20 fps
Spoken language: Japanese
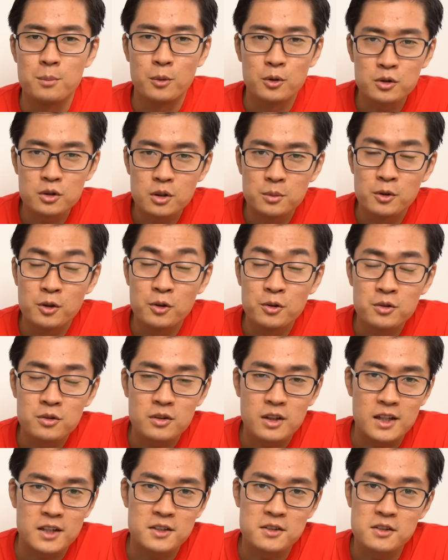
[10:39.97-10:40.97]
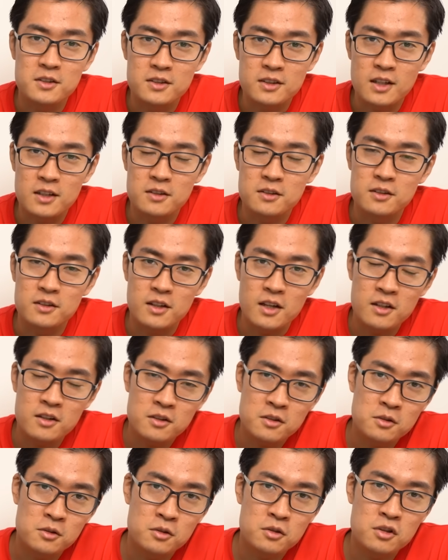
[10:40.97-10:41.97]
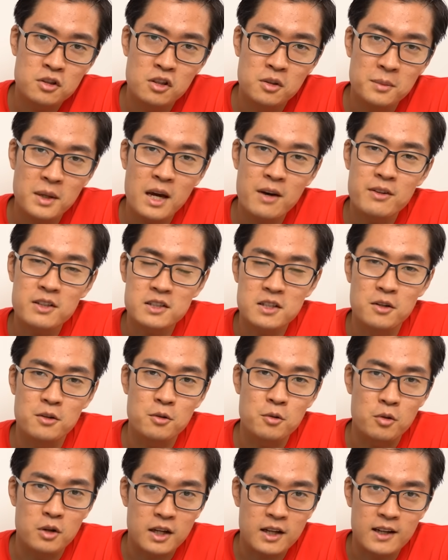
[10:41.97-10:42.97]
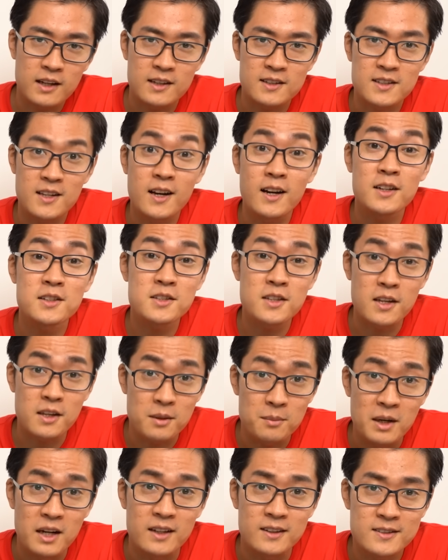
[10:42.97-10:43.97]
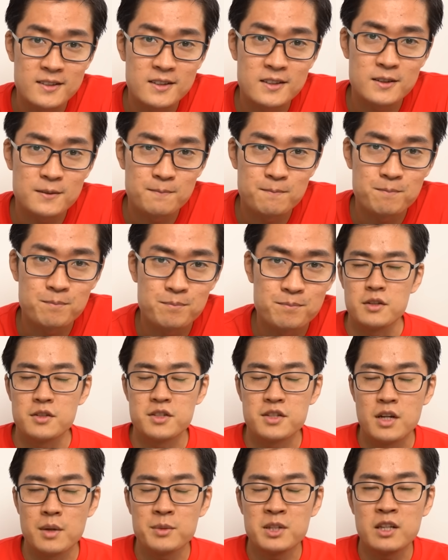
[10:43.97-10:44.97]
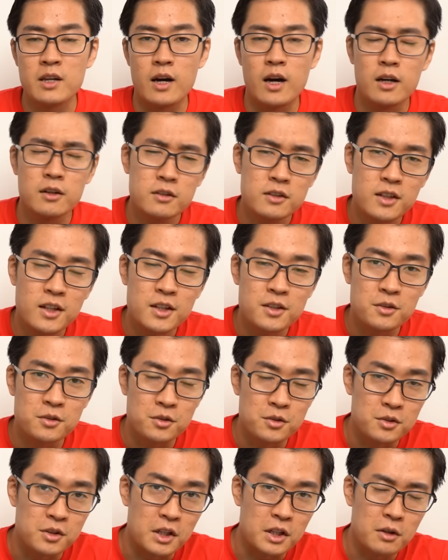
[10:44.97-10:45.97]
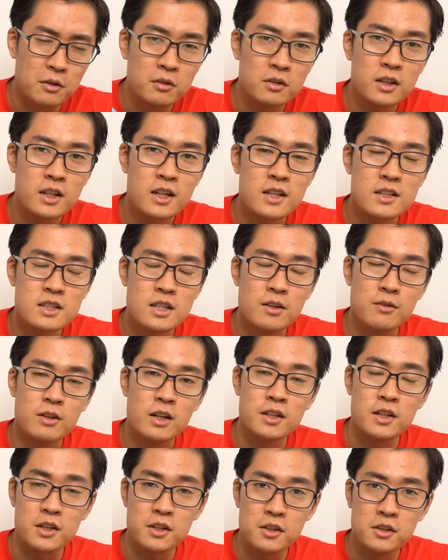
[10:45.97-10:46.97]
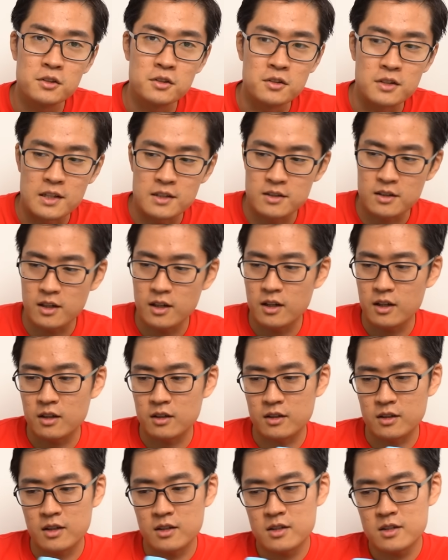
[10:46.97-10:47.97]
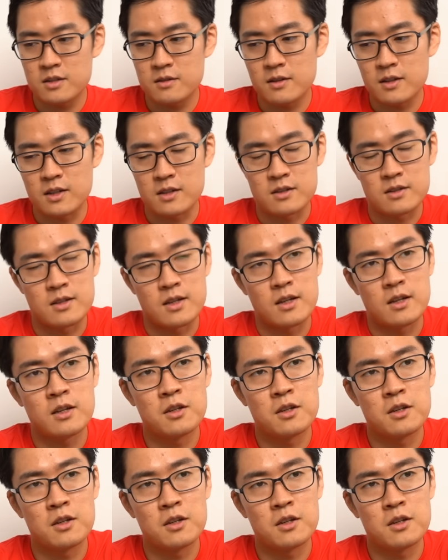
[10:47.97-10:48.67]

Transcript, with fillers: 最も温度が低くなる電流の組み合わせをこれから探していきます。ちなみにある程度の理論計算はできるのですが、現実はですね、